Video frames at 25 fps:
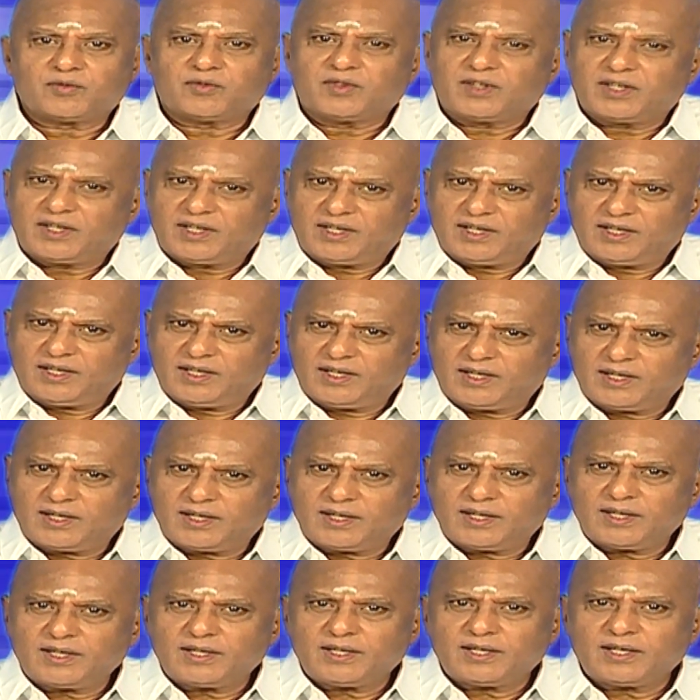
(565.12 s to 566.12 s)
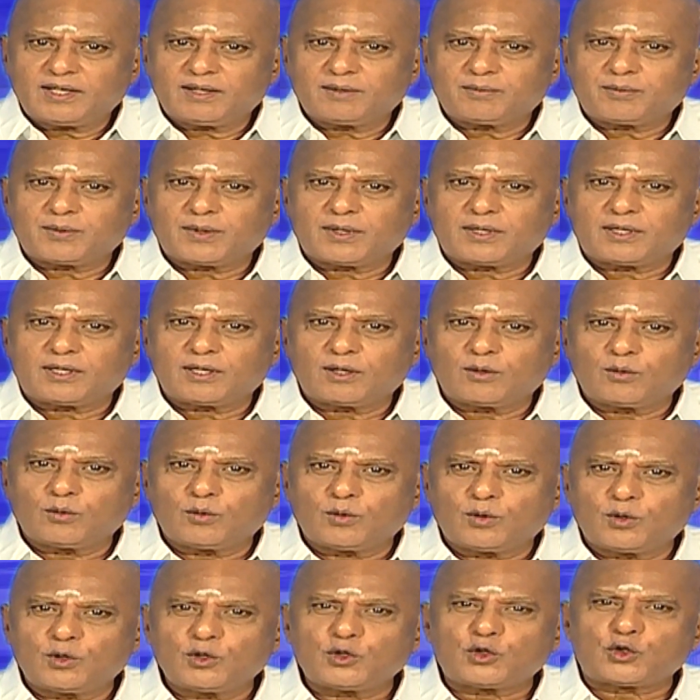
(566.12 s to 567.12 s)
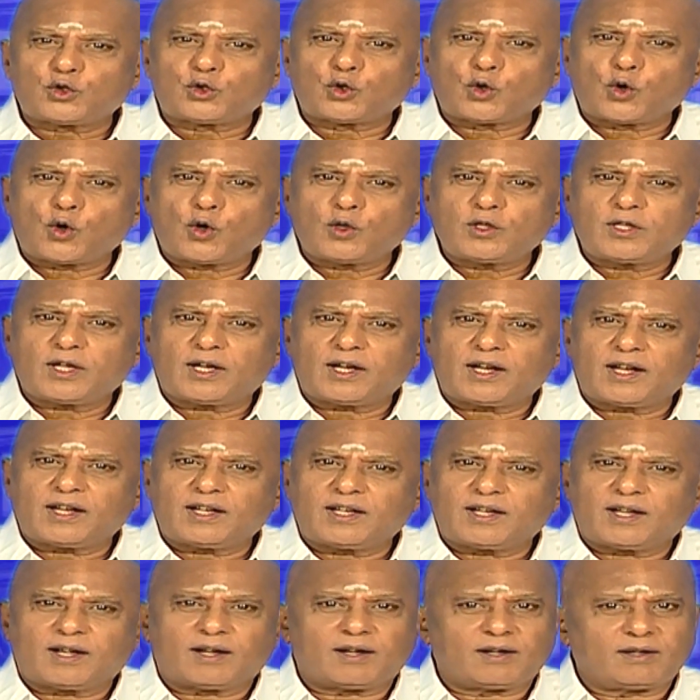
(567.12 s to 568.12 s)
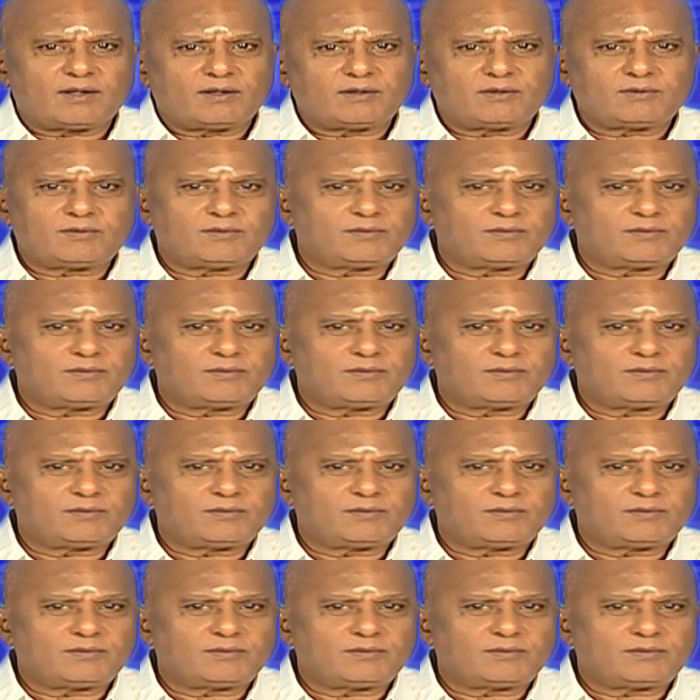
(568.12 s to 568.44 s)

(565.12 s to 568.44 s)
திடீரென ஏற்பட்ட ஒரு சோதனையால்